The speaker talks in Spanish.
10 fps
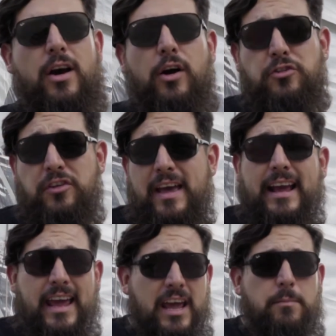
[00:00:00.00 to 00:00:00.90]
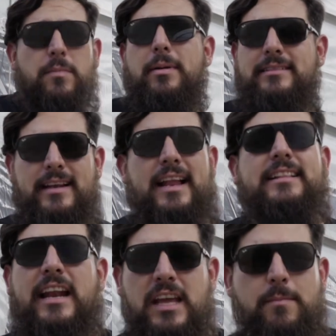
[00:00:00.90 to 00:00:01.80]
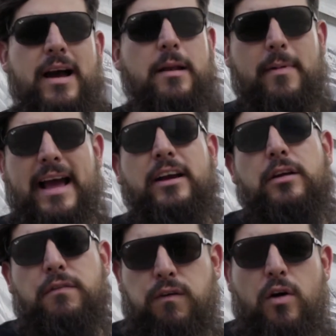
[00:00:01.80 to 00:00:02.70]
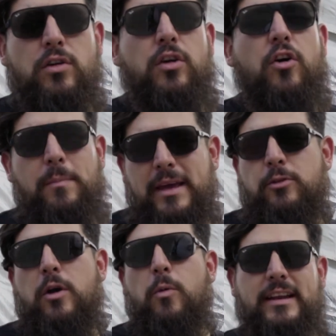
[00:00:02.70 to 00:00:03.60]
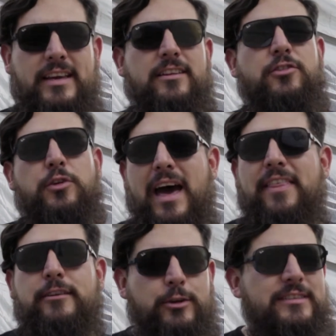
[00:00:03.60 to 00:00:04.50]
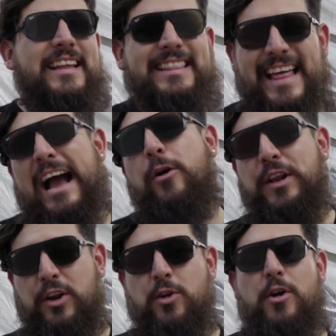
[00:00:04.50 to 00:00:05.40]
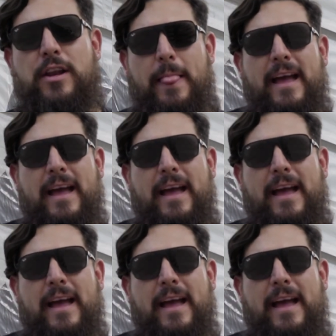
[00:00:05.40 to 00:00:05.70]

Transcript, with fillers: o sea que me ves de la tarima al micrófono, comiendo en cualquier ciudad, eso es de taco y rol